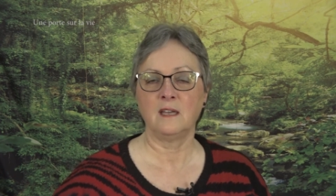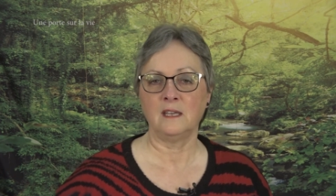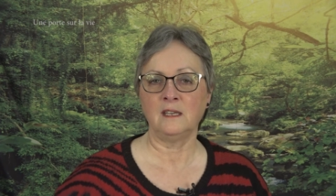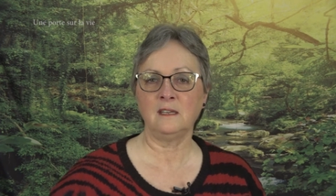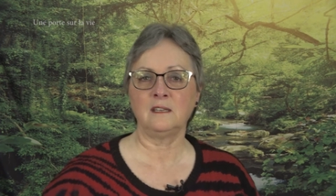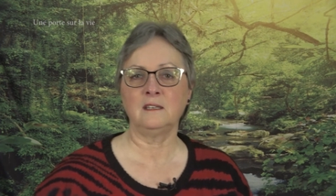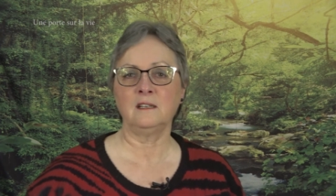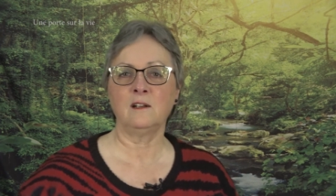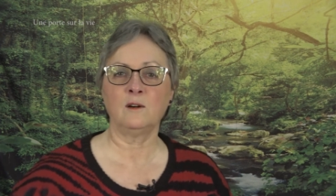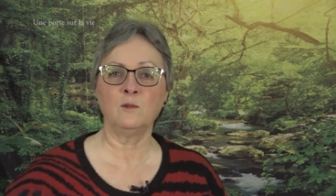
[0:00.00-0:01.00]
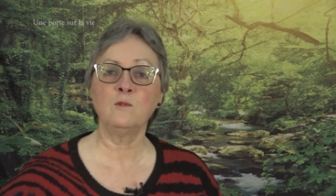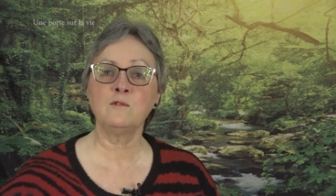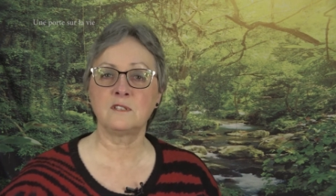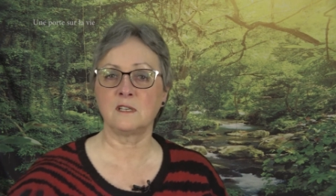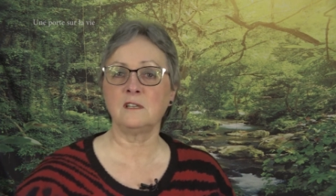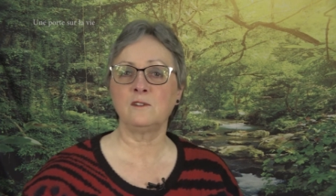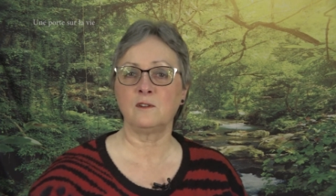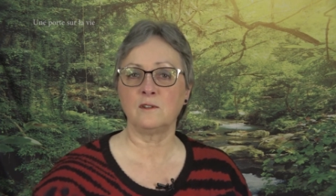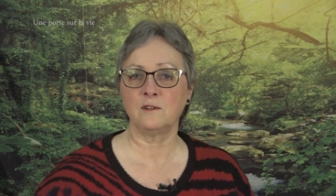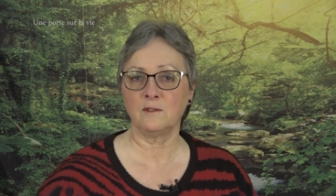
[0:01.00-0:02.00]
Et il a osé
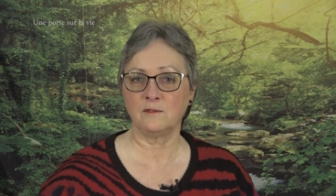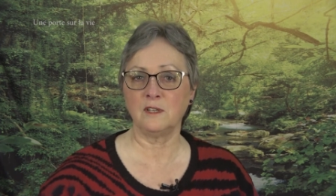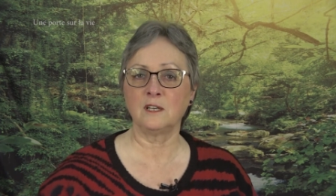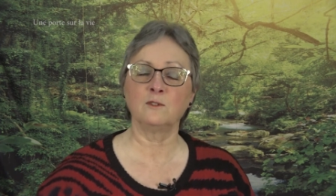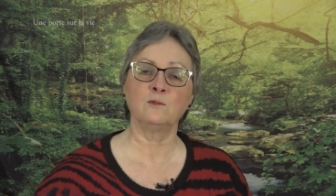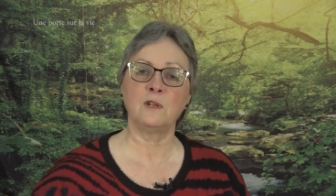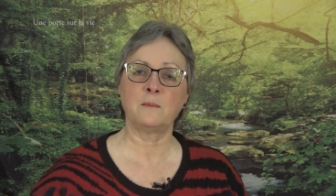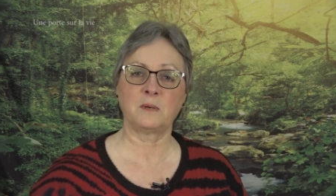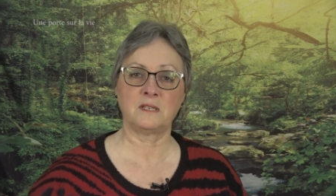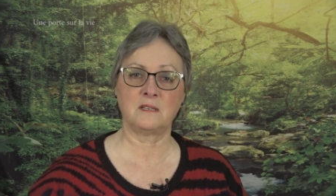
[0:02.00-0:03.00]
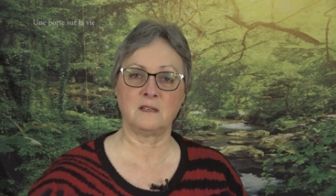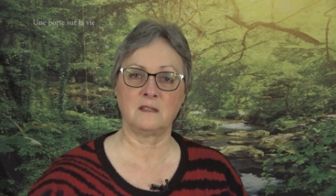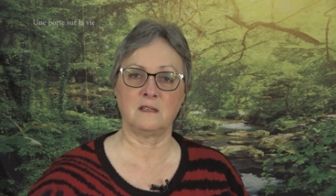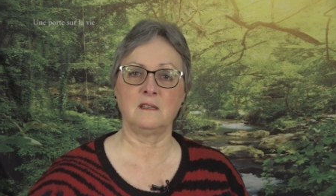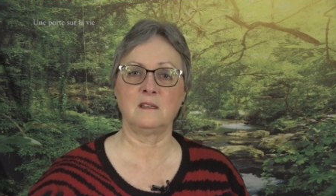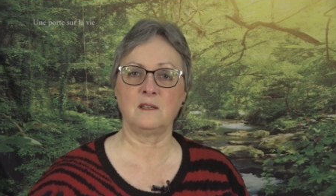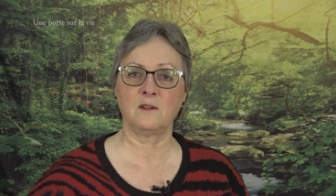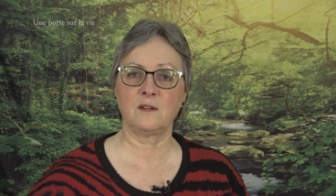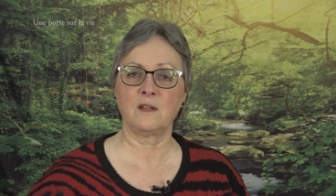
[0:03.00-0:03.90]
de venir nous la présenter.